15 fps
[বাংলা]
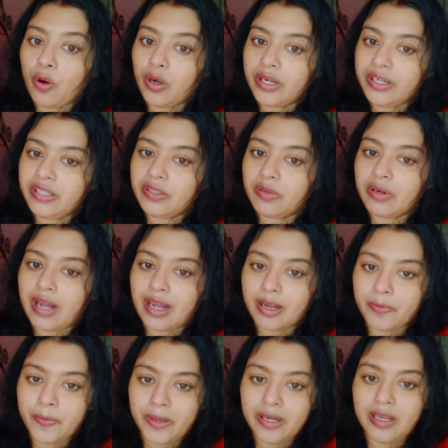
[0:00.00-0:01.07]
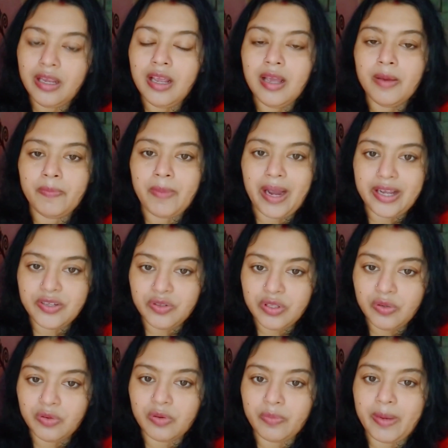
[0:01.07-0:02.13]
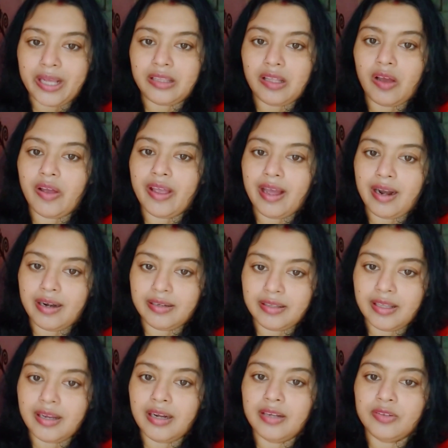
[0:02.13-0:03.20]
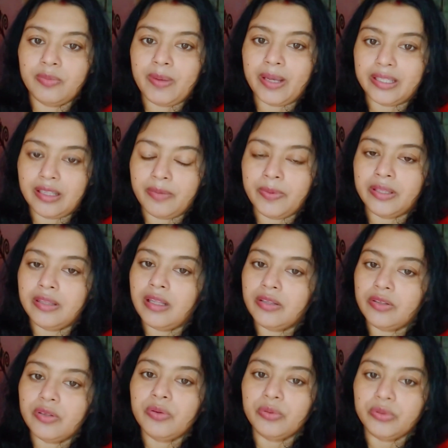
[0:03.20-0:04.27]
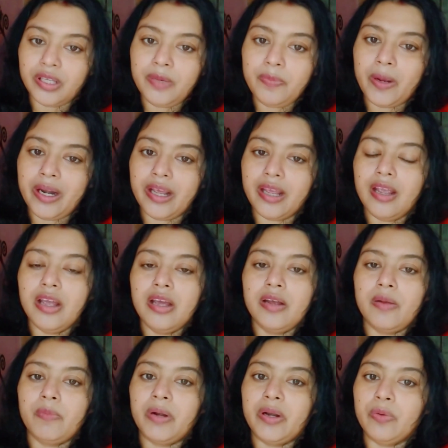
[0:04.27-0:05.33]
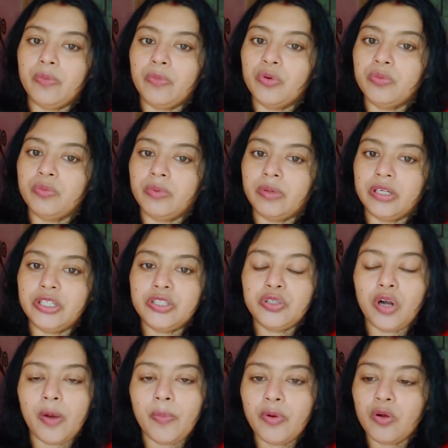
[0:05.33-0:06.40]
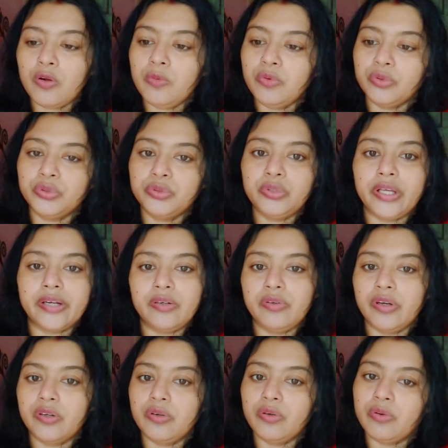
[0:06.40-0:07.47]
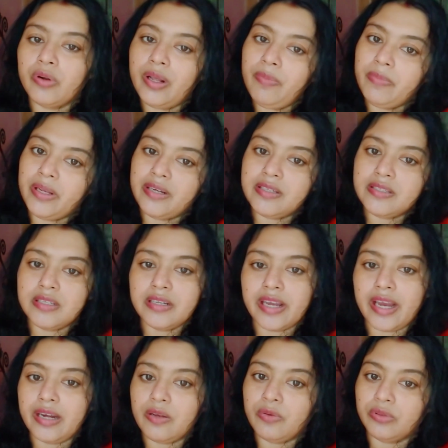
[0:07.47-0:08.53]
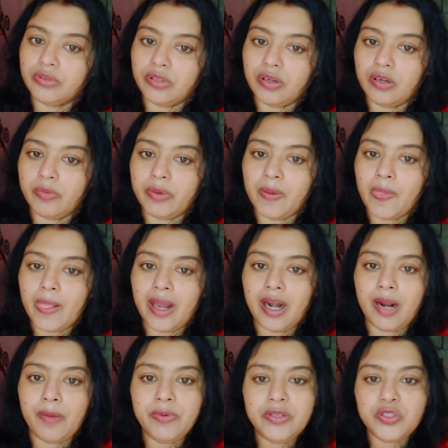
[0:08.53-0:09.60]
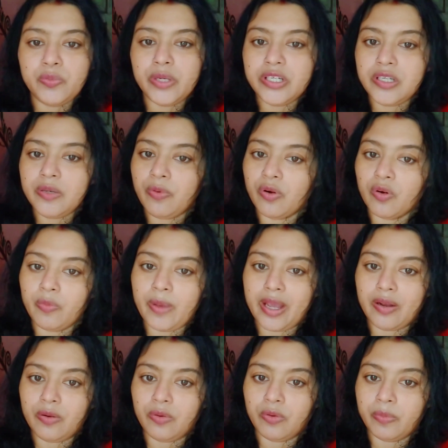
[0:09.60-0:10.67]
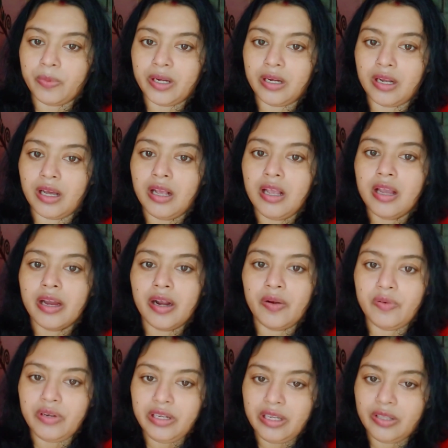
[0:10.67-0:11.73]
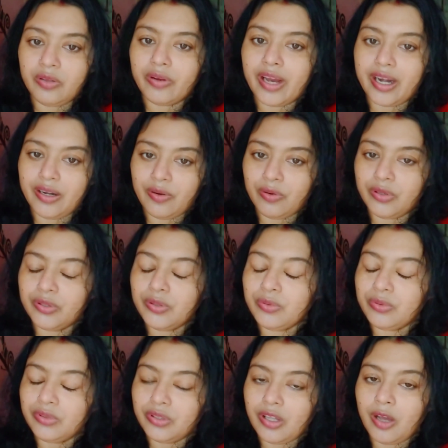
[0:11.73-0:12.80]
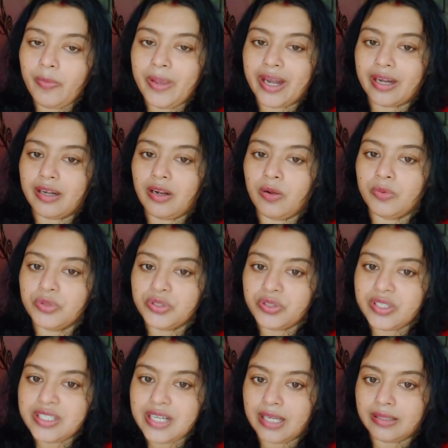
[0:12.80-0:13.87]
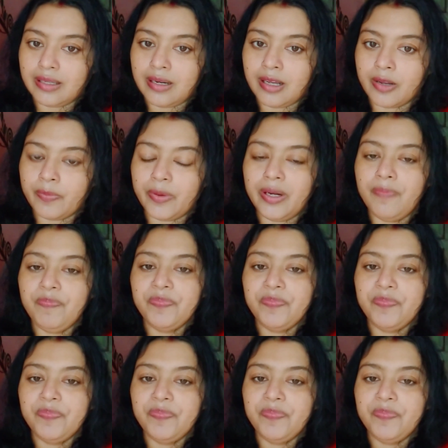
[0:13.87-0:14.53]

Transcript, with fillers: ভলিনি তো রাখবেনই পায়ে যদি কোনো ব্যথা হয় হাঁটতে গেলে তো ব্যথা বেদনা তো হতেই পারে মানে ও মানে সব রকম ওষুধ একটু একটু করে মেডিসিন ক্যারি করতে হবে আর আপনি বেশি বড় ব্যাগ করবেন না কারণ নিয়ে তো ক্যারি করে তো উঠতে হবে একটা অবশ্যই ছাতা রাখবেন